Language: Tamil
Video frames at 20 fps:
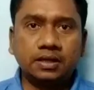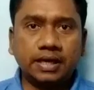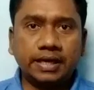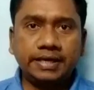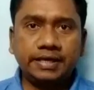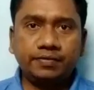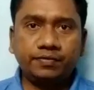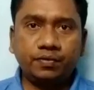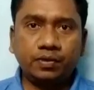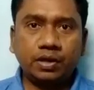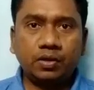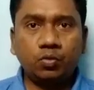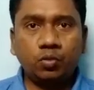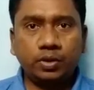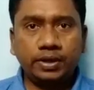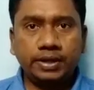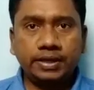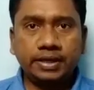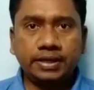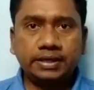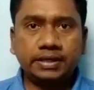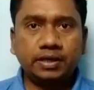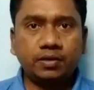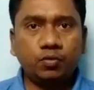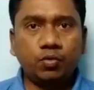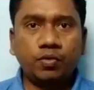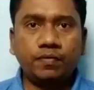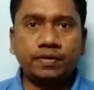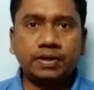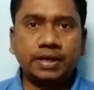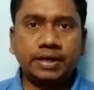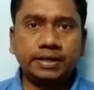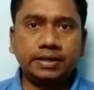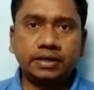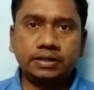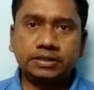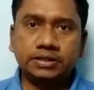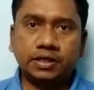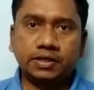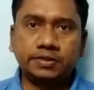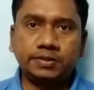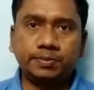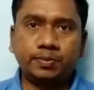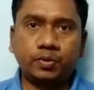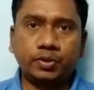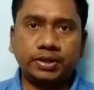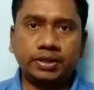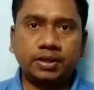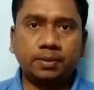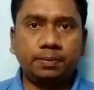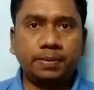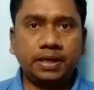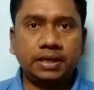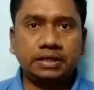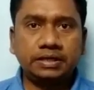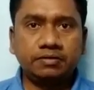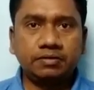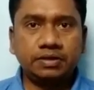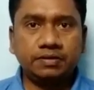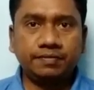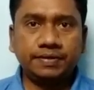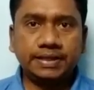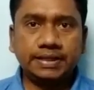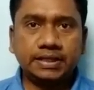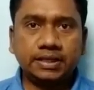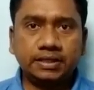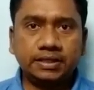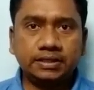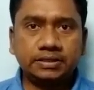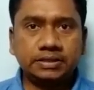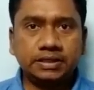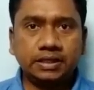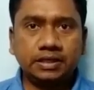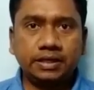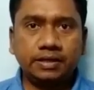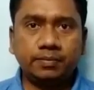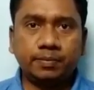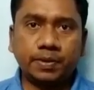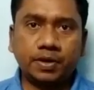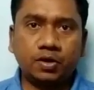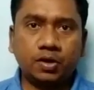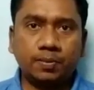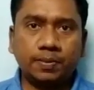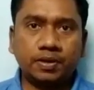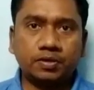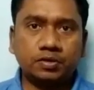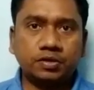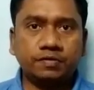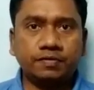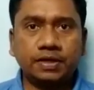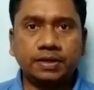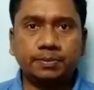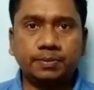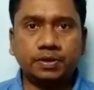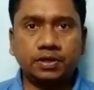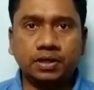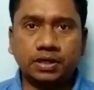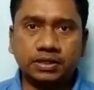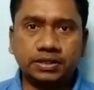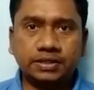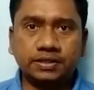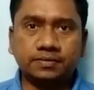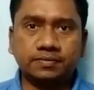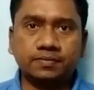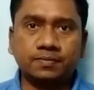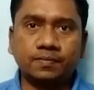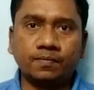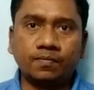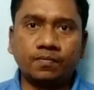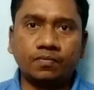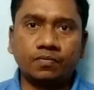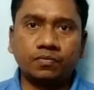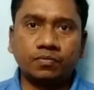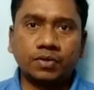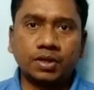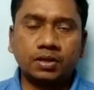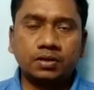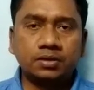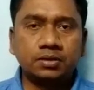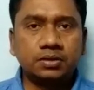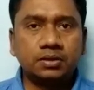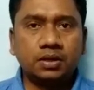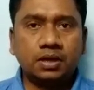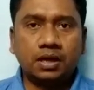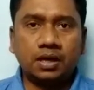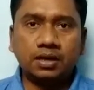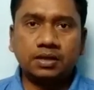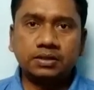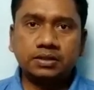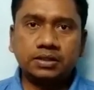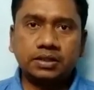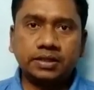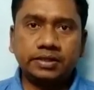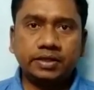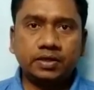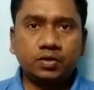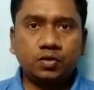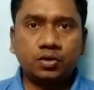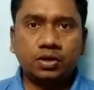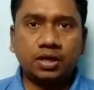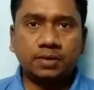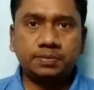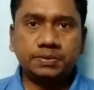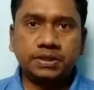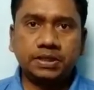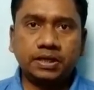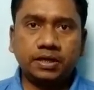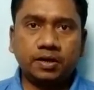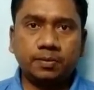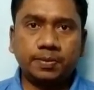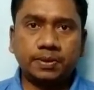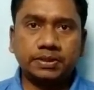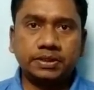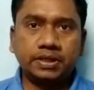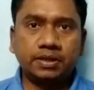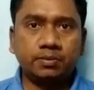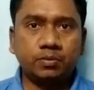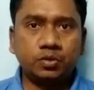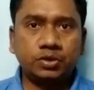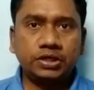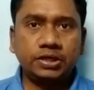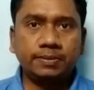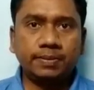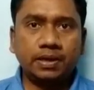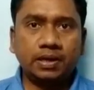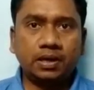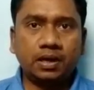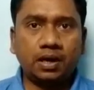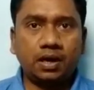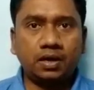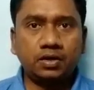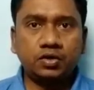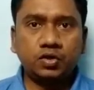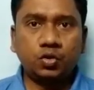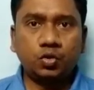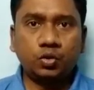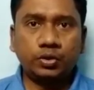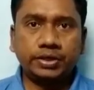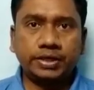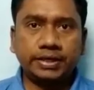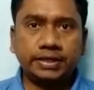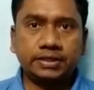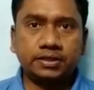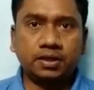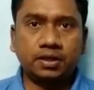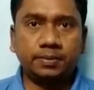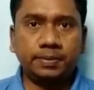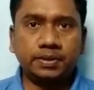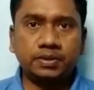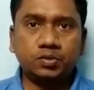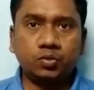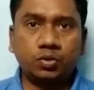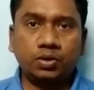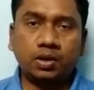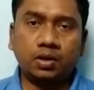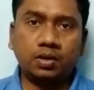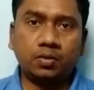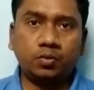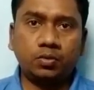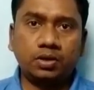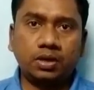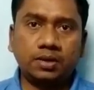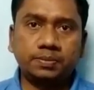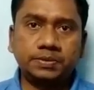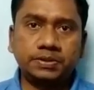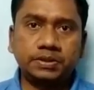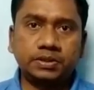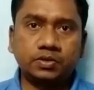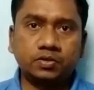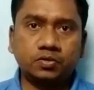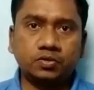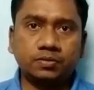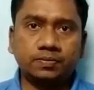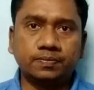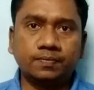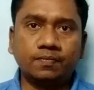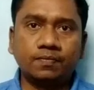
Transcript: நைட்டு ஃபுல்லாக ஒரே நைட்டில் ஓவர் நைட்டில் சார்ஜ் போட்டிங்கன்னா பேட்ரி வந்து வீக் ஆகி செல்லு ப்ராப்ளம் ஆகிறதுக்கு வாய்ப்புகள் அதிகம் அடுத்ததாக இன்னொரு ஆப்ஷன் என்ன பார்த்தீங்கன்னா முக்கியமாக ஆட்டோ ரொட்டேட் அப்படின்ட்டு ஒரு ஒரு ஆப்ஷன் இருக்கும்